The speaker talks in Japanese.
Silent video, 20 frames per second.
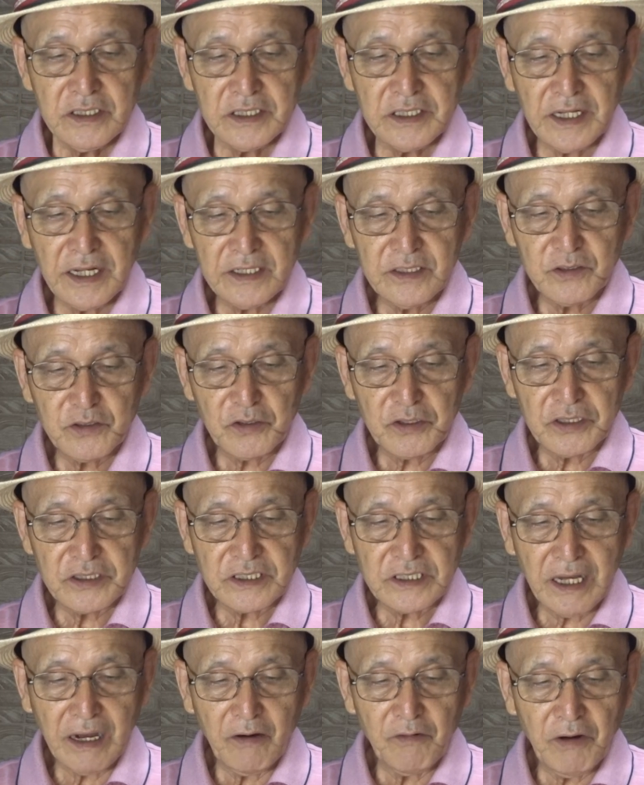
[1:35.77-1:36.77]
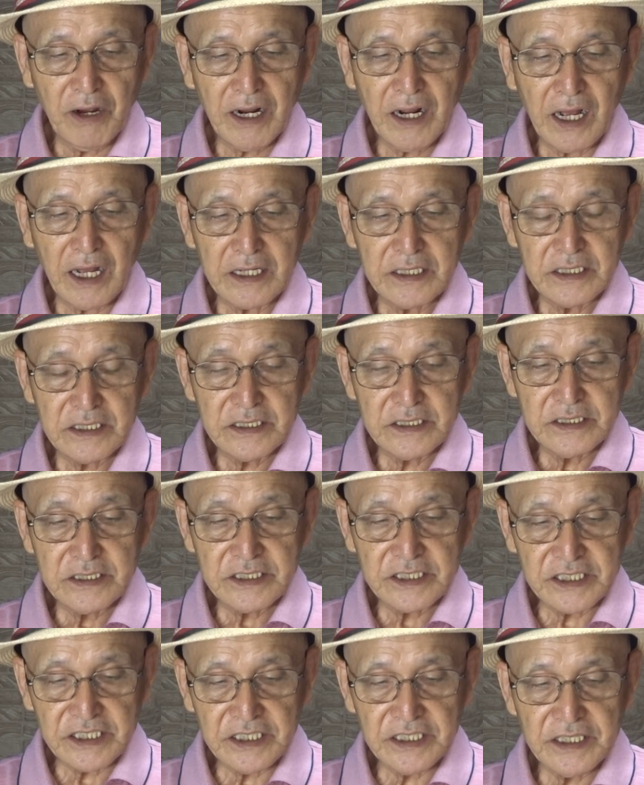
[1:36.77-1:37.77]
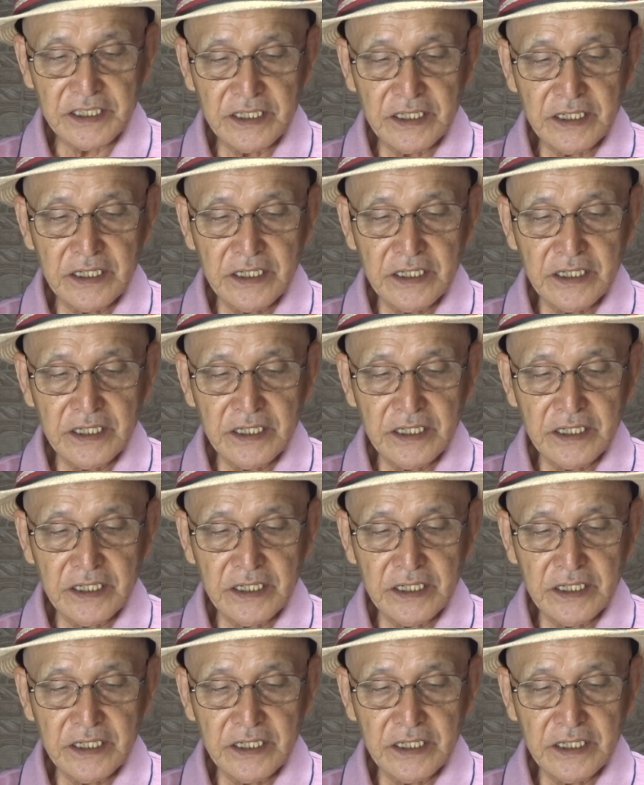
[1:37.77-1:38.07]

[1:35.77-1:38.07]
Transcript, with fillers: 悲願とした我が死、